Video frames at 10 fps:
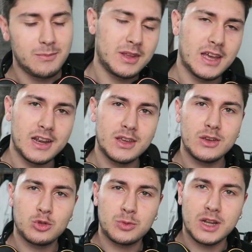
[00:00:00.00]
bir tane
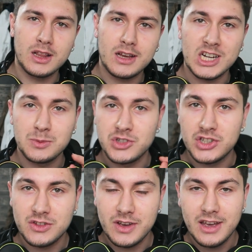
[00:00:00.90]
YouTube kanalı karşıma
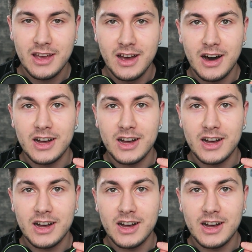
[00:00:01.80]
çıktı ve